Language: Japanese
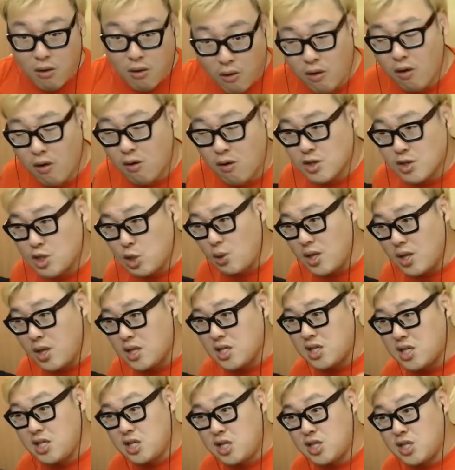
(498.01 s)
はあ、それ
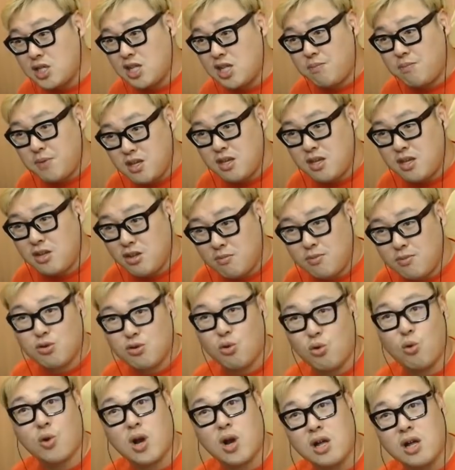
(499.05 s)
気にしてビニール
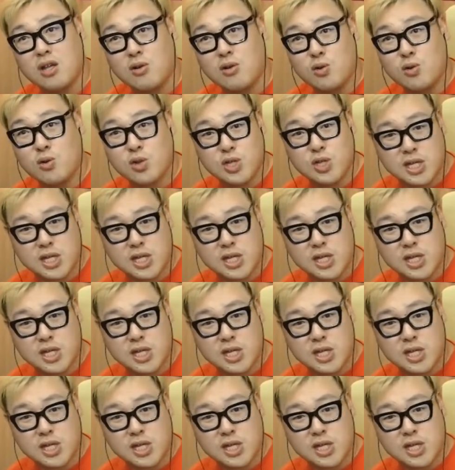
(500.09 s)
袋お金の